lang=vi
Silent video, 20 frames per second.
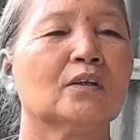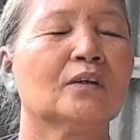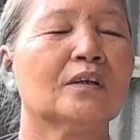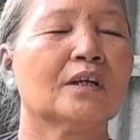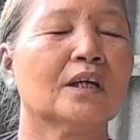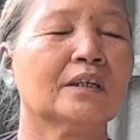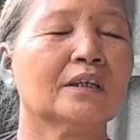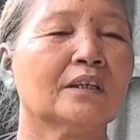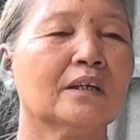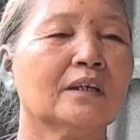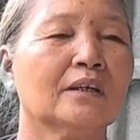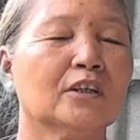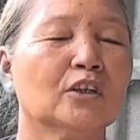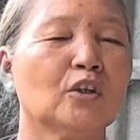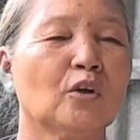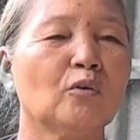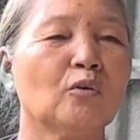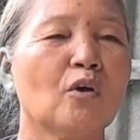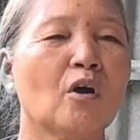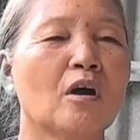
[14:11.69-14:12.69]
Cho nên từ
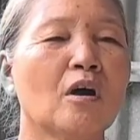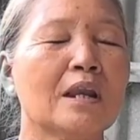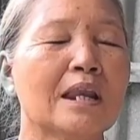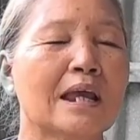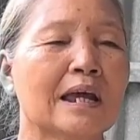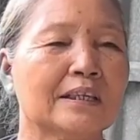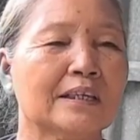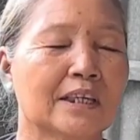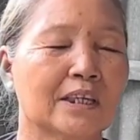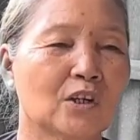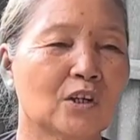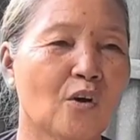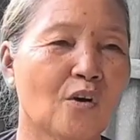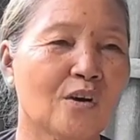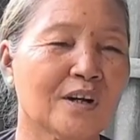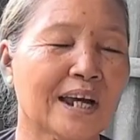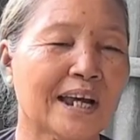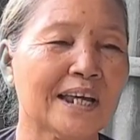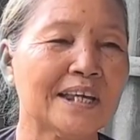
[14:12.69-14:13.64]
cái chỗ đó là chỉ có